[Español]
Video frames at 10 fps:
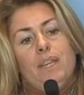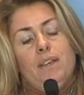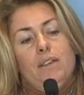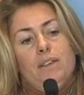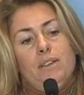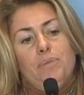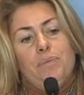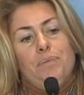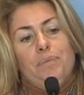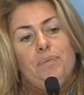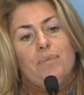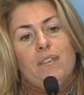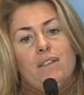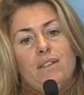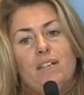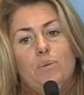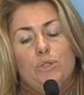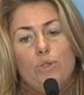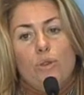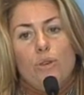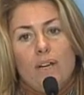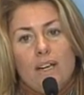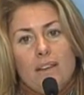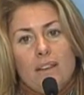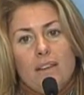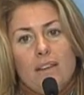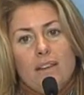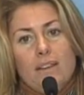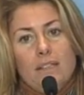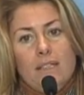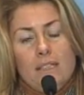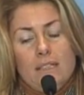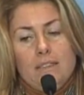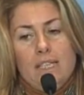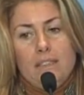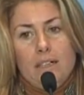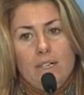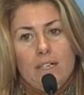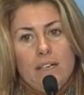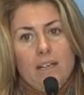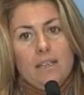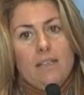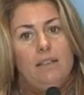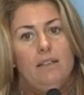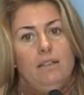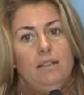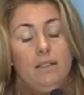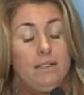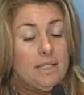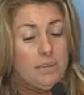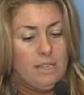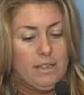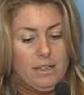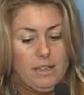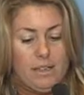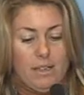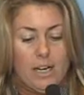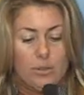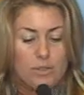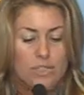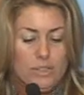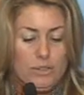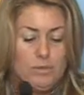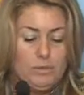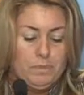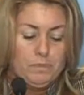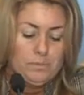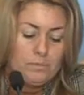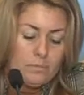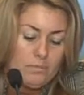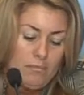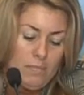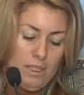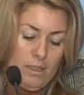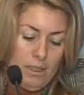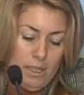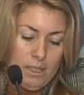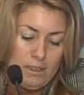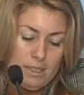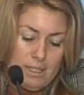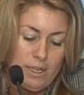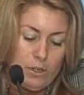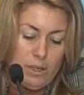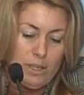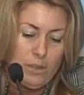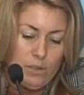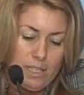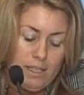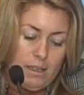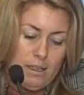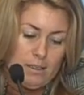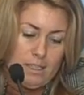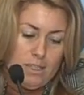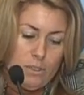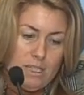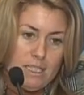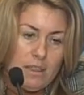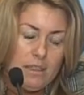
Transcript: eh, estamos todos con ganas de, de trabajar y de intentar siempre llegar a, consenso. Se ha acordado que las sesiones se